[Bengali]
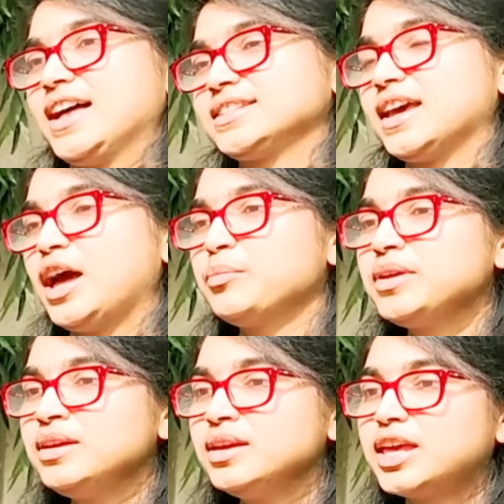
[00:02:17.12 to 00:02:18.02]
আচ্ছা
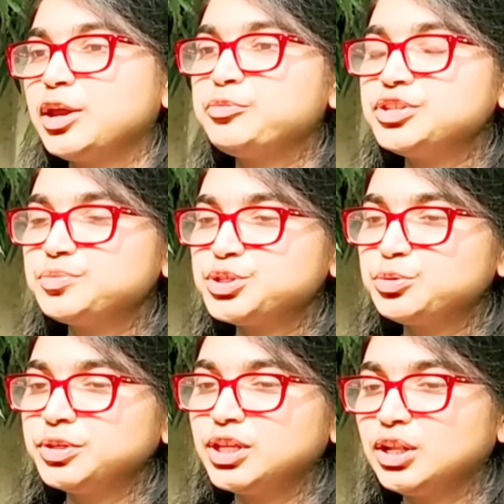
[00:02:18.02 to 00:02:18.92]
আমি কেমব্রিজ
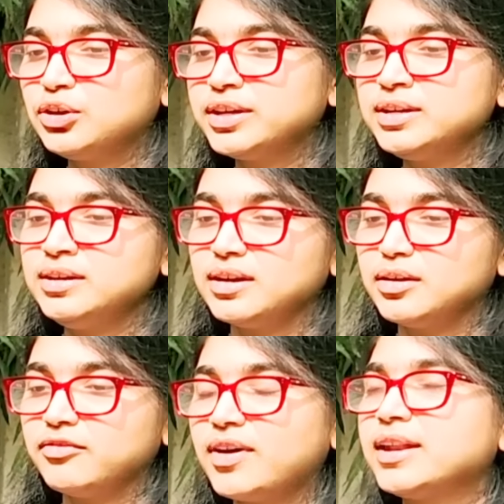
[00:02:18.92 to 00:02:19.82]
বিশ্ববিদ্যালয়ের
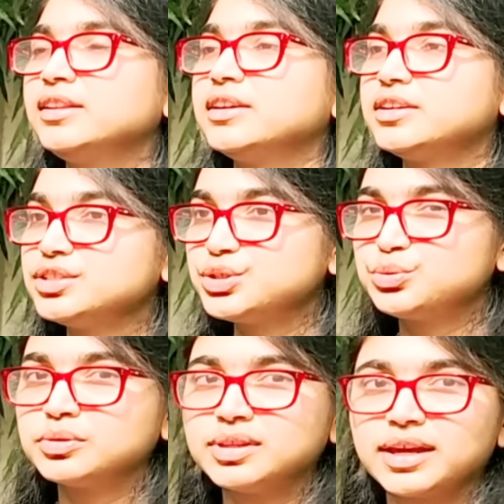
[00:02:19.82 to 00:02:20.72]
ফাইনাল ইয়ারের যে
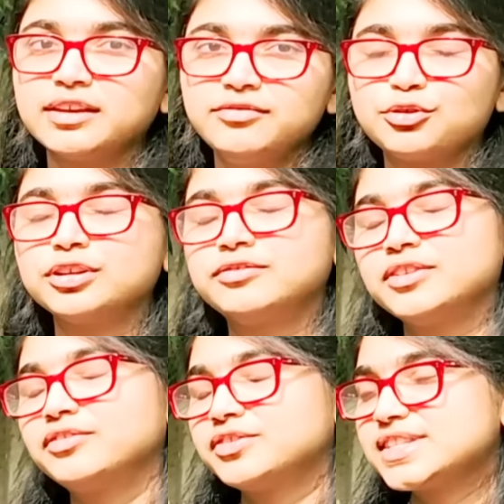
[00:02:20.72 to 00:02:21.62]
স্টুডেন্ট থাকে ফোর্থ
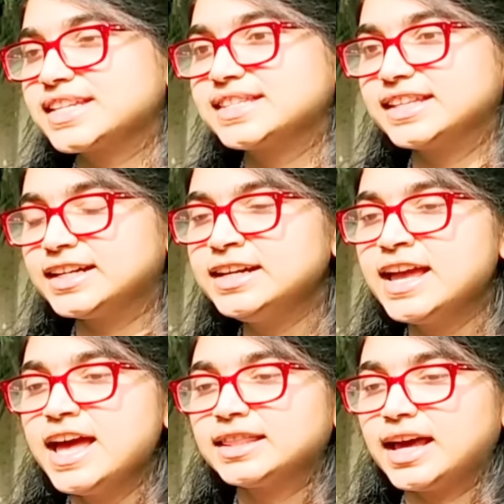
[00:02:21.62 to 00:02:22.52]
ফিফথ সিক্সথ ইয়ার
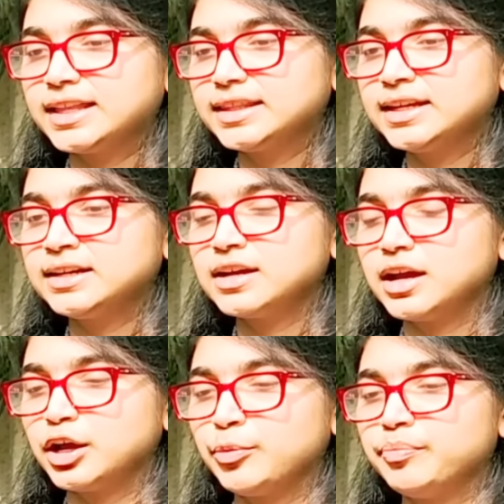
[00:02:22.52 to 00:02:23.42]
তাদের
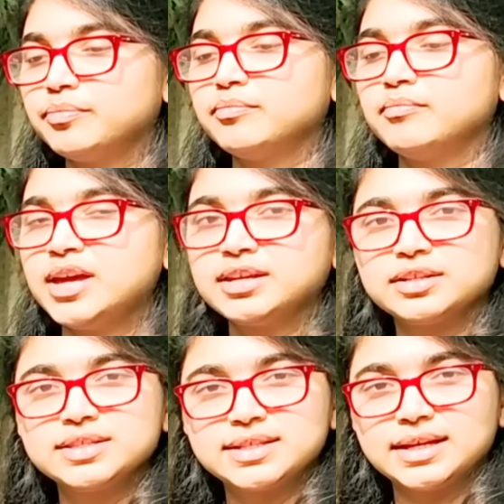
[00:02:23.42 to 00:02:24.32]

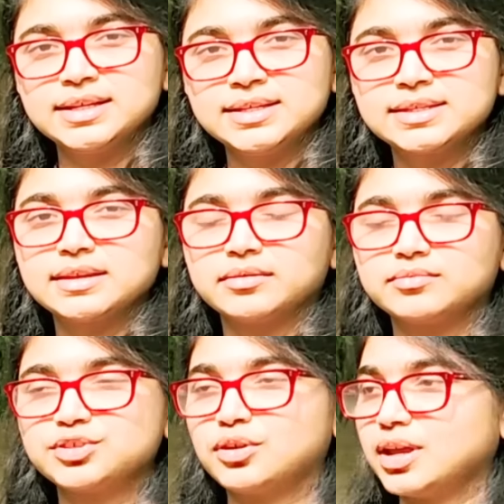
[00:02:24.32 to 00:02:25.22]
মেডিকেল স্টাডিজ
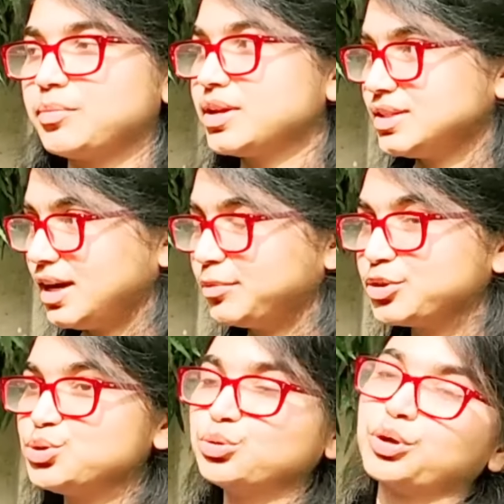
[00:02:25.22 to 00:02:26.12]
সরি আমি
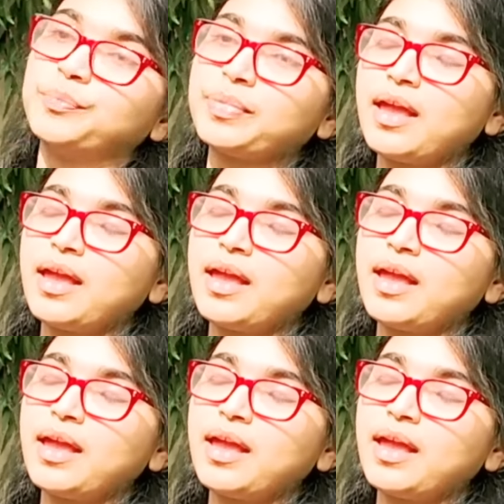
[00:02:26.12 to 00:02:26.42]
আরেকবার শুরু করি